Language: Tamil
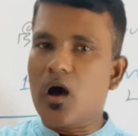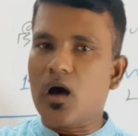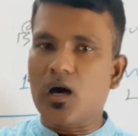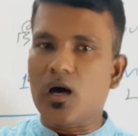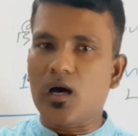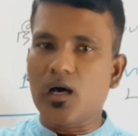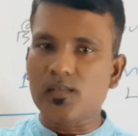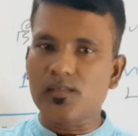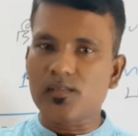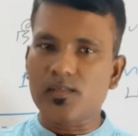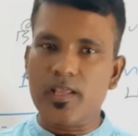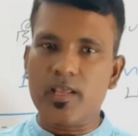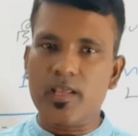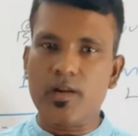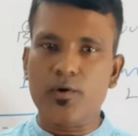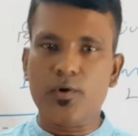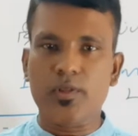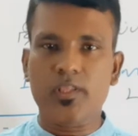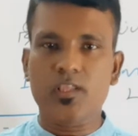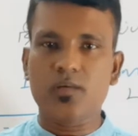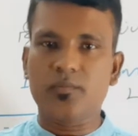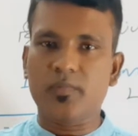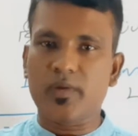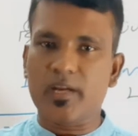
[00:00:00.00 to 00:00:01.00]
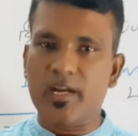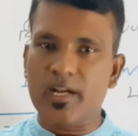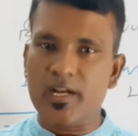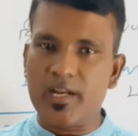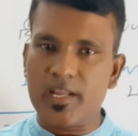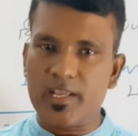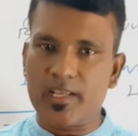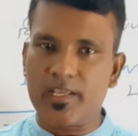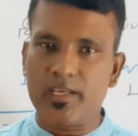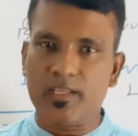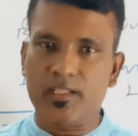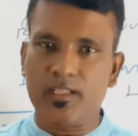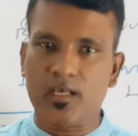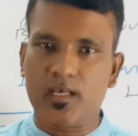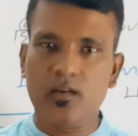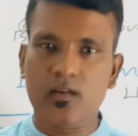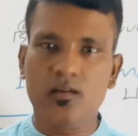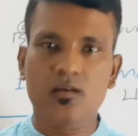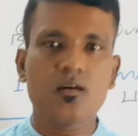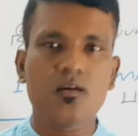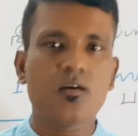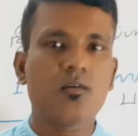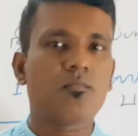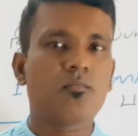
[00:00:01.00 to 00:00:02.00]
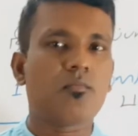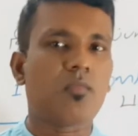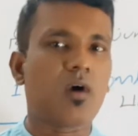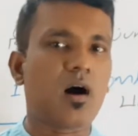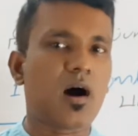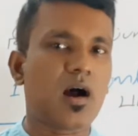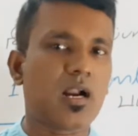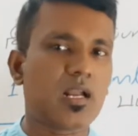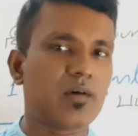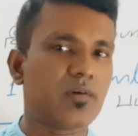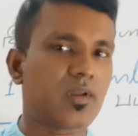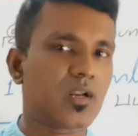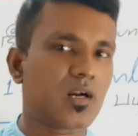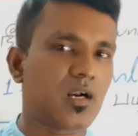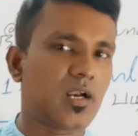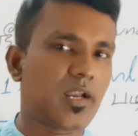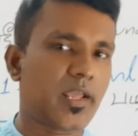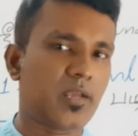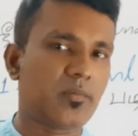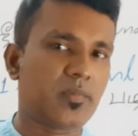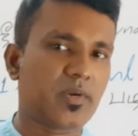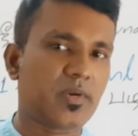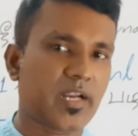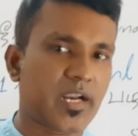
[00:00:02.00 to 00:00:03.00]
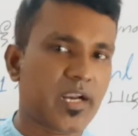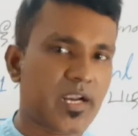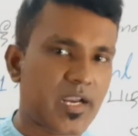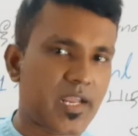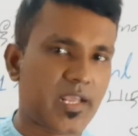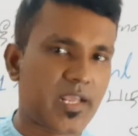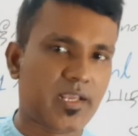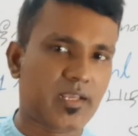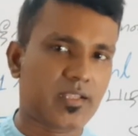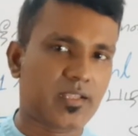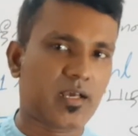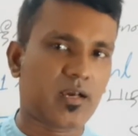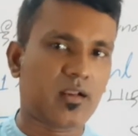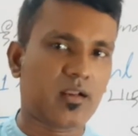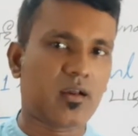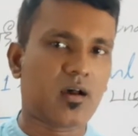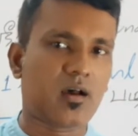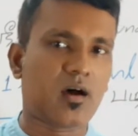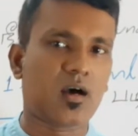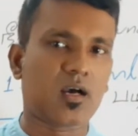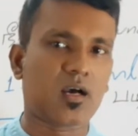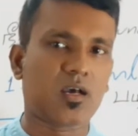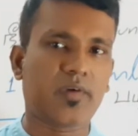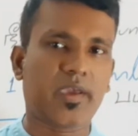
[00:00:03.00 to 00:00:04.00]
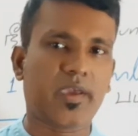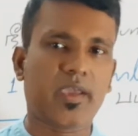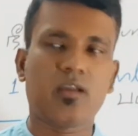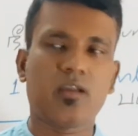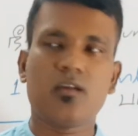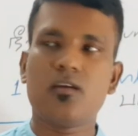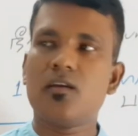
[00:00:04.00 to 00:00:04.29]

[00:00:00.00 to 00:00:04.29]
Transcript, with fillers: ஆசிரியருடையதும் எண்ணிக்கை தான் மாணவர்களுடையும் எண்ணிக்கை தான் ஆகவே